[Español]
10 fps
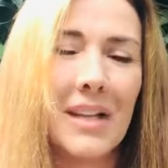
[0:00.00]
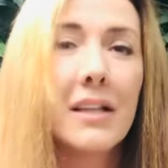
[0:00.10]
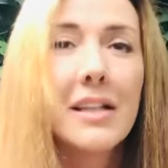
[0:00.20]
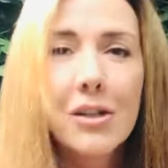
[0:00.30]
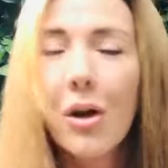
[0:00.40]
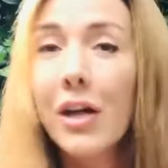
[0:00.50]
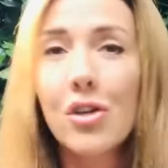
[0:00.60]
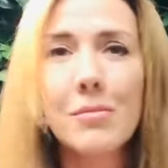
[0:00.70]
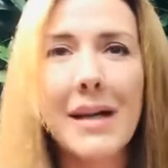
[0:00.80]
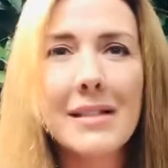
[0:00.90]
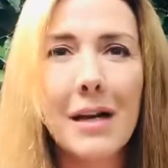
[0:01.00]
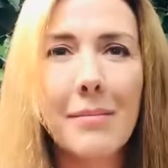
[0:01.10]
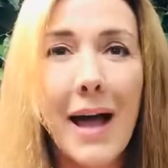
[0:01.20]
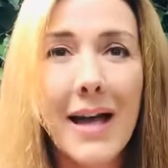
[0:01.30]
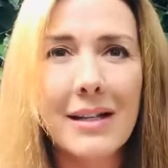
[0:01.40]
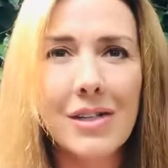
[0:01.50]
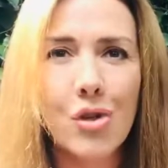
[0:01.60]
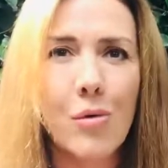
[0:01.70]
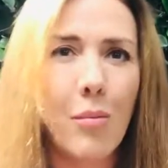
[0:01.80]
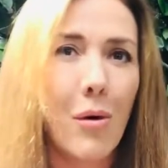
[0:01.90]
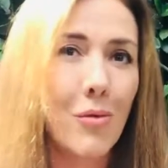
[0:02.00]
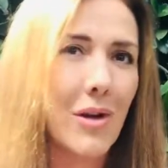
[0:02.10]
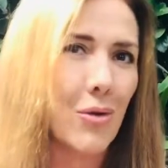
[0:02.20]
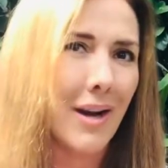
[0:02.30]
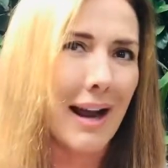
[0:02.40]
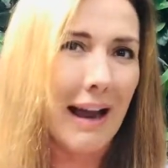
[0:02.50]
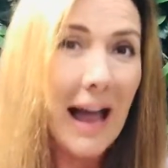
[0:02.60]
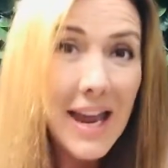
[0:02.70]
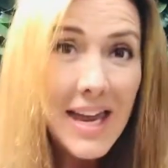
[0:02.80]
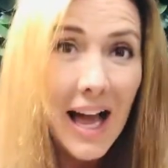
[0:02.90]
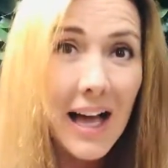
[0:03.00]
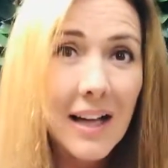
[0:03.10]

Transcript: y es lo que nos va a salvar y es como podemos ayudar a Gaia.